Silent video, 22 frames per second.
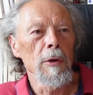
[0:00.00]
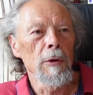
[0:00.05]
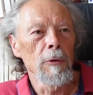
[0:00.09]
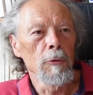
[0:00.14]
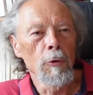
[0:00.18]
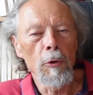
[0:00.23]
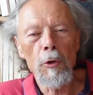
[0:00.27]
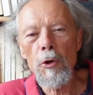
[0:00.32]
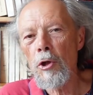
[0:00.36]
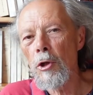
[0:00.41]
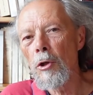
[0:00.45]

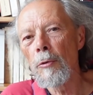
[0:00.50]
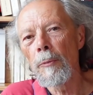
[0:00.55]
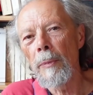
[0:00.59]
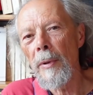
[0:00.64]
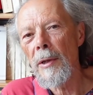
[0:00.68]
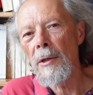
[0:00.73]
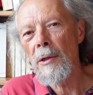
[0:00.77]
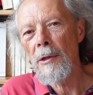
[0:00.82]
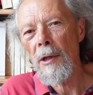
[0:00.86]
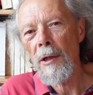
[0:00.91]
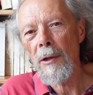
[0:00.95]
d'origine
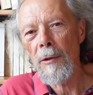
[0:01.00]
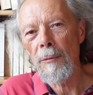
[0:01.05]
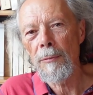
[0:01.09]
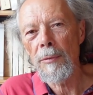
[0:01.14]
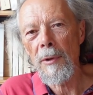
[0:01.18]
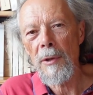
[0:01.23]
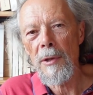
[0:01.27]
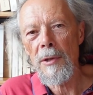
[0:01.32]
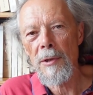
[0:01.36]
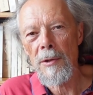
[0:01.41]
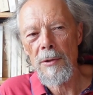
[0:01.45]
paysanne,
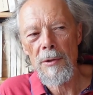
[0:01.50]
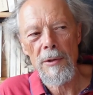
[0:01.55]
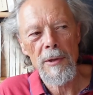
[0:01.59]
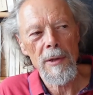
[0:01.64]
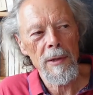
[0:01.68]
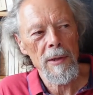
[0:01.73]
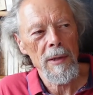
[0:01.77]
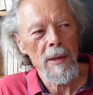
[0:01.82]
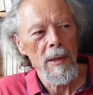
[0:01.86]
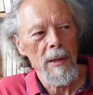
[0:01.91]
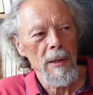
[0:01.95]
pour
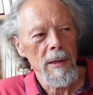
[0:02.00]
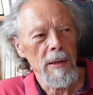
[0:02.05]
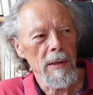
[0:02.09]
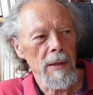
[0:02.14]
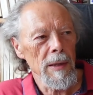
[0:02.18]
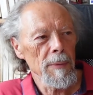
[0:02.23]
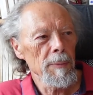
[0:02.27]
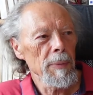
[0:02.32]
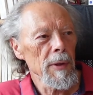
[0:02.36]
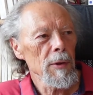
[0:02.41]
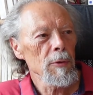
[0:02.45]
l'essentiel,
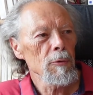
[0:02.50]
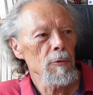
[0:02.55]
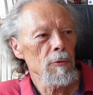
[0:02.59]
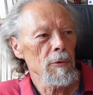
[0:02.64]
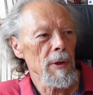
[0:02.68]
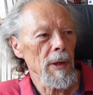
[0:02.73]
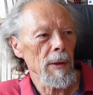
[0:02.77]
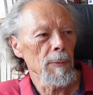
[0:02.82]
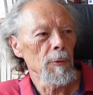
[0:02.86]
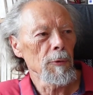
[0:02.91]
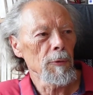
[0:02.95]
des pays du
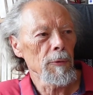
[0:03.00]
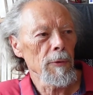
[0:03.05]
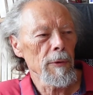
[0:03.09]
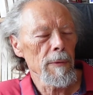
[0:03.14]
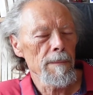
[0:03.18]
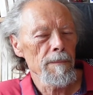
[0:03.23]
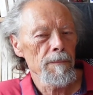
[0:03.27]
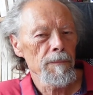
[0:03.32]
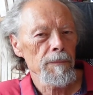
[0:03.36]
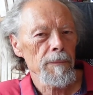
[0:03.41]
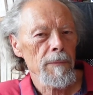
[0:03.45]
tiers-monde.
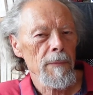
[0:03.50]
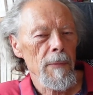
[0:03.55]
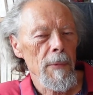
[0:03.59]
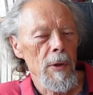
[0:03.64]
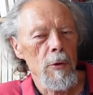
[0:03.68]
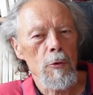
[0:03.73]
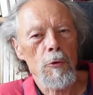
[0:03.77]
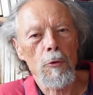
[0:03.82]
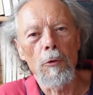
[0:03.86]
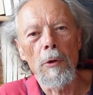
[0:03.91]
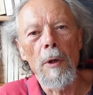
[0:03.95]

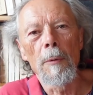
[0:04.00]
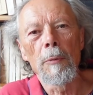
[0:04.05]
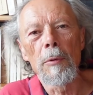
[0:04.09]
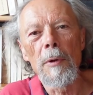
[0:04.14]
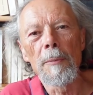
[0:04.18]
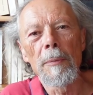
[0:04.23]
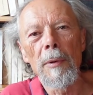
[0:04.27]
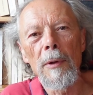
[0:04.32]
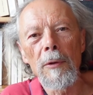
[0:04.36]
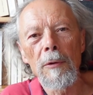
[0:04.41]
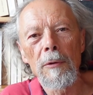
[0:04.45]
Ce qu'on
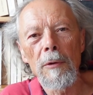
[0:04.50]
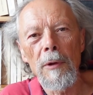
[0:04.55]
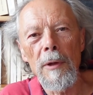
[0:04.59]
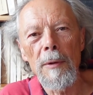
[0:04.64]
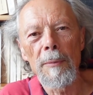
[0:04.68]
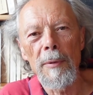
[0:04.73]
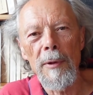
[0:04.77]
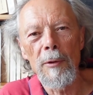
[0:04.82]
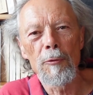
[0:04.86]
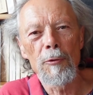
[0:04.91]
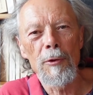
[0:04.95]
n'appelait pas encore
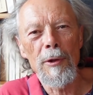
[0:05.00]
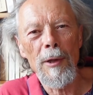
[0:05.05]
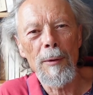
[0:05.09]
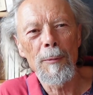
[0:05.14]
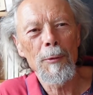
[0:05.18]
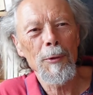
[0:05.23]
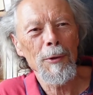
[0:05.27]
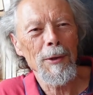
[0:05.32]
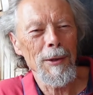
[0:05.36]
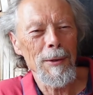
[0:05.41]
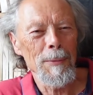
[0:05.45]
les pays du
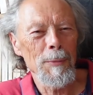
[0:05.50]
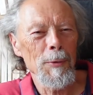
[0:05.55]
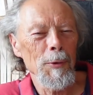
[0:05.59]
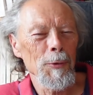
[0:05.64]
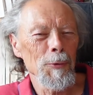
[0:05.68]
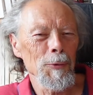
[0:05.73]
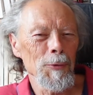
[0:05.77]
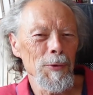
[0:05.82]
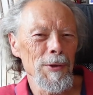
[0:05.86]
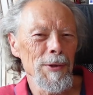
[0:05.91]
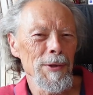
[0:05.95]
tiers-monde, à
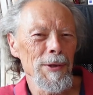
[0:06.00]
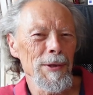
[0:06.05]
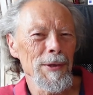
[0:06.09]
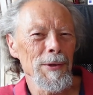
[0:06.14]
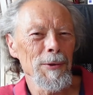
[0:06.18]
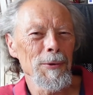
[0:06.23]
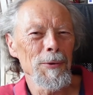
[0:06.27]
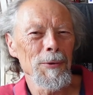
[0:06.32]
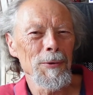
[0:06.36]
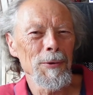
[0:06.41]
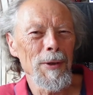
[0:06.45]
l'époque, on
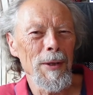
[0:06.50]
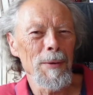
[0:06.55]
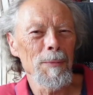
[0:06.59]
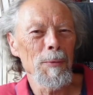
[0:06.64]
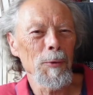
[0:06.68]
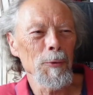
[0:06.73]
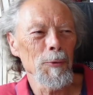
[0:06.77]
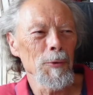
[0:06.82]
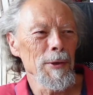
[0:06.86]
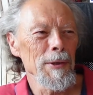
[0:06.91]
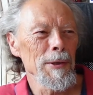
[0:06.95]
disait, à
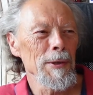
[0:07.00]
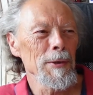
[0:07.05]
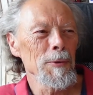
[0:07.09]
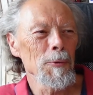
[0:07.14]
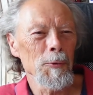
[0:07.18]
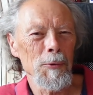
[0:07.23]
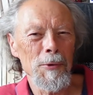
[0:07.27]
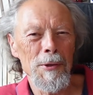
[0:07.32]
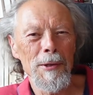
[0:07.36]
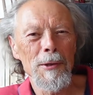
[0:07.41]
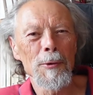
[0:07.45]
l'époque de Ligne,
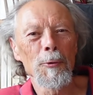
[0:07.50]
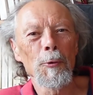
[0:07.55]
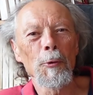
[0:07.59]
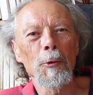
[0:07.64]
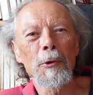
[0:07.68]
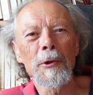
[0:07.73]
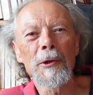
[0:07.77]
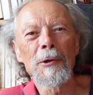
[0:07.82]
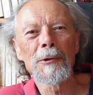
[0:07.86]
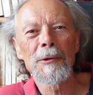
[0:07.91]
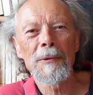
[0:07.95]
on disait
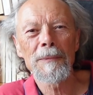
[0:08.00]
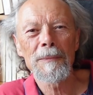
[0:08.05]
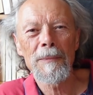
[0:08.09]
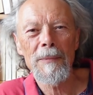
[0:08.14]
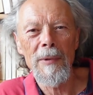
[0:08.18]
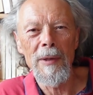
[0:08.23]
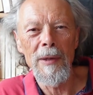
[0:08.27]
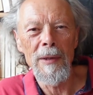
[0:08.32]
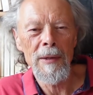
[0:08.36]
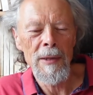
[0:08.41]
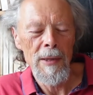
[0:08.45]
l'Orient.
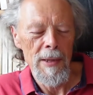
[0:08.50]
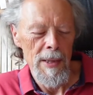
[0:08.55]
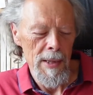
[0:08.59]
Hein.